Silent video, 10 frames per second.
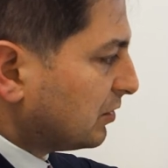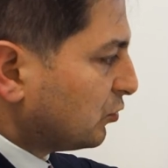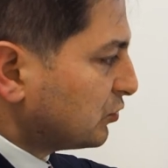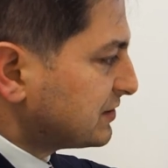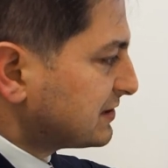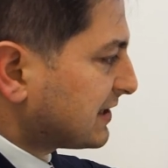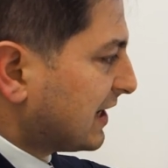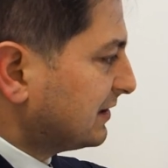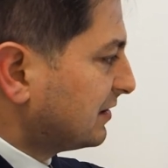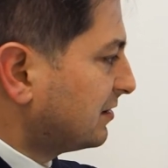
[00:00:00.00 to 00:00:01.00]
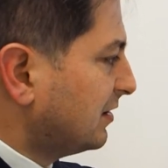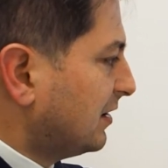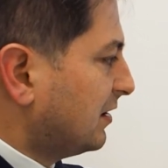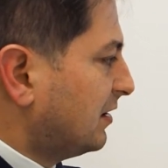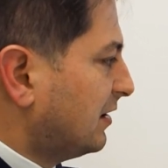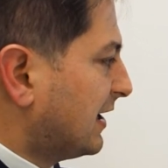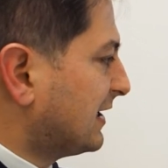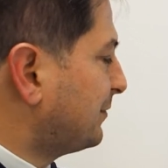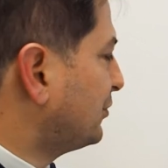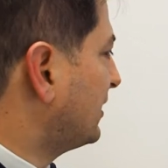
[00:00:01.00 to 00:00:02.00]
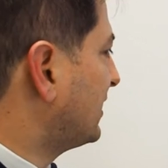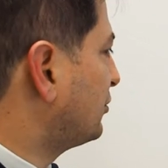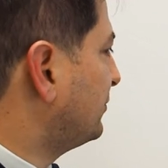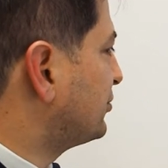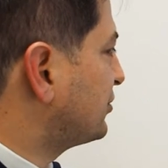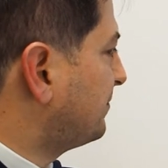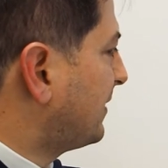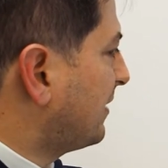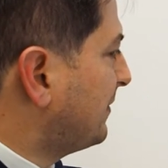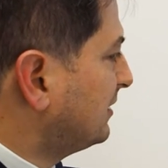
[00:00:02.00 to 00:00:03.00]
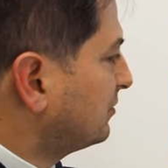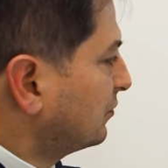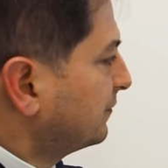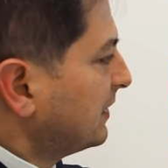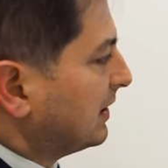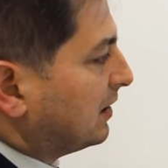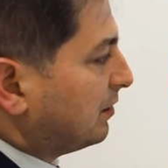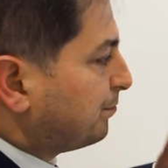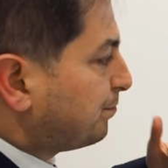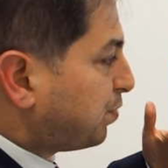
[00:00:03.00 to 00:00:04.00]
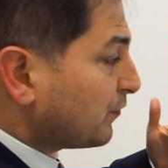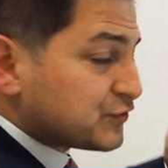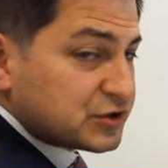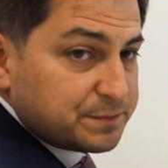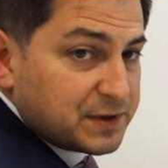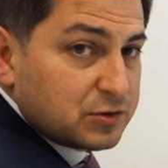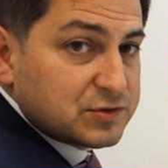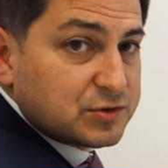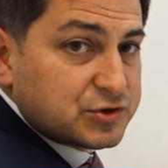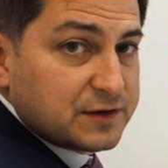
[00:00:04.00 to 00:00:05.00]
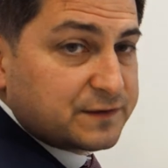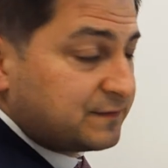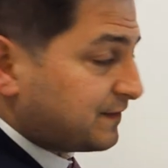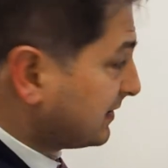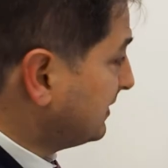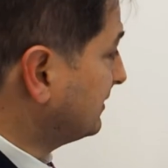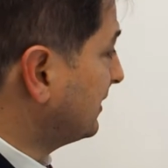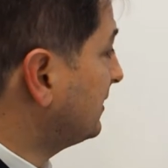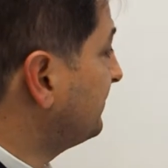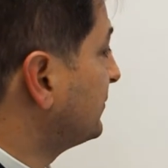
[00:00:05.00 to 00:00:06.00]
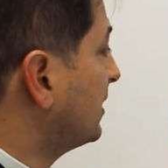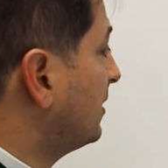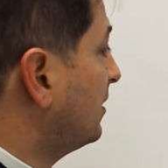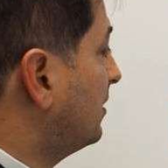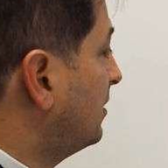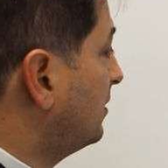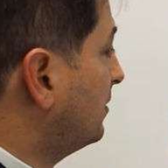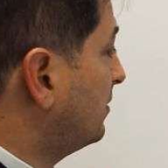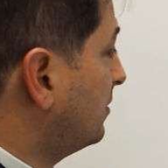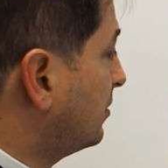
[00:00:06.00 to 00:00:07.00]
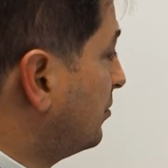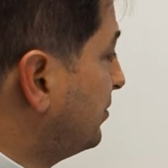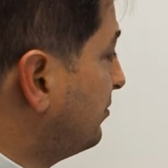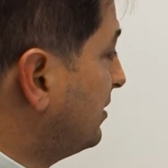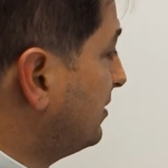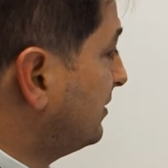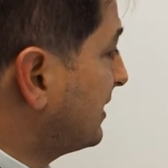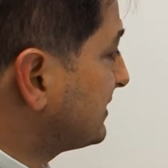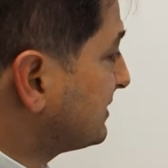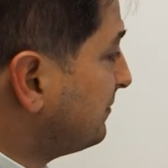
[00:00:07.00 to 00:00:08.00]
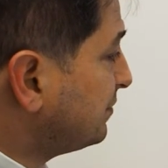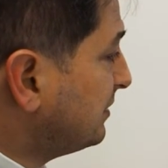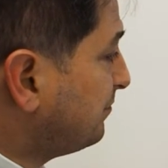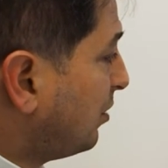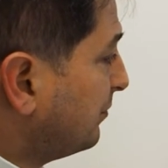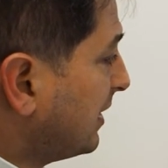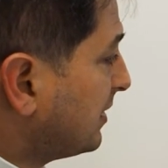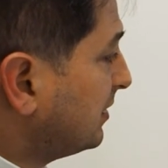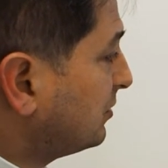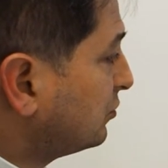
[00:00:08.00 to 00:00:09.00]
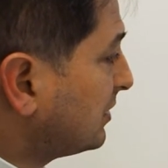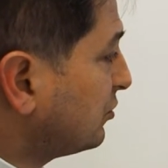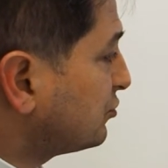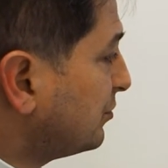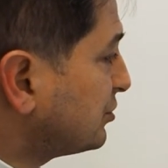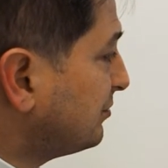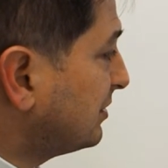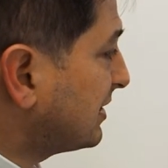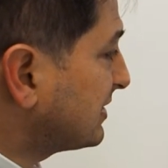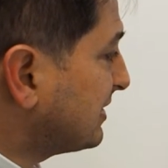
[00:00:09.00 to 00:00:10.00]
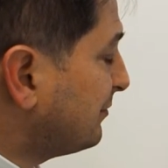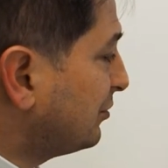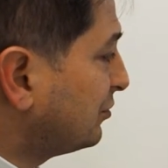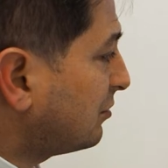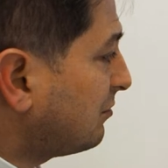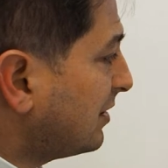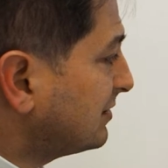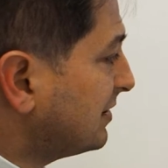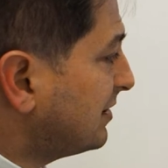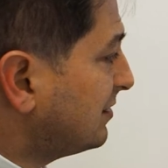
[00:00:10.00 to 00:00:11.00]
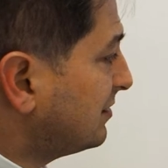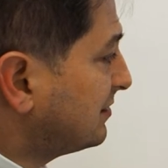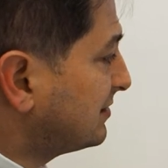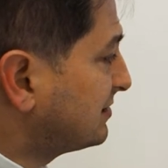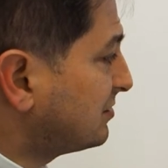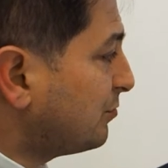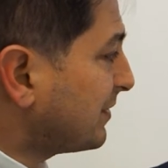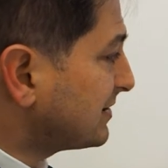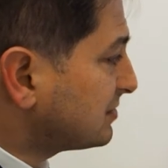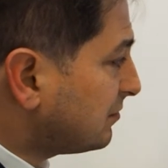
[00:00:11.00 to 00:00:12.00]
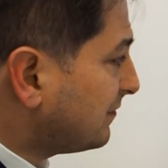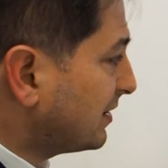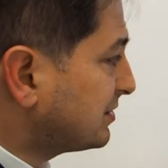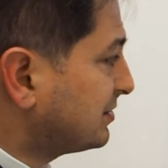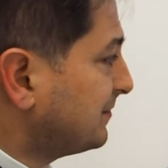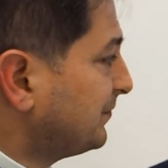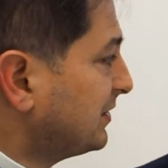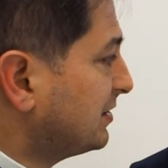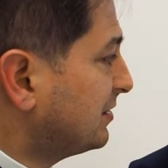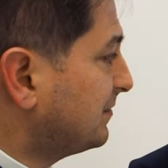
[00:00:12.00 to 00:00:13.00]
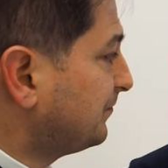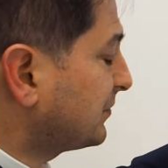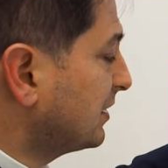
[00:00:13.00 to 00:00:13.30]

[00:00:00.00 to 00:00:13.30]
uzyskanych anatomicznych parametrów. Po wszczepieniu soczewki fakijnej robimy następny pomiar i tutaj już możemy tak samo dokładnie zobrazować, e, e,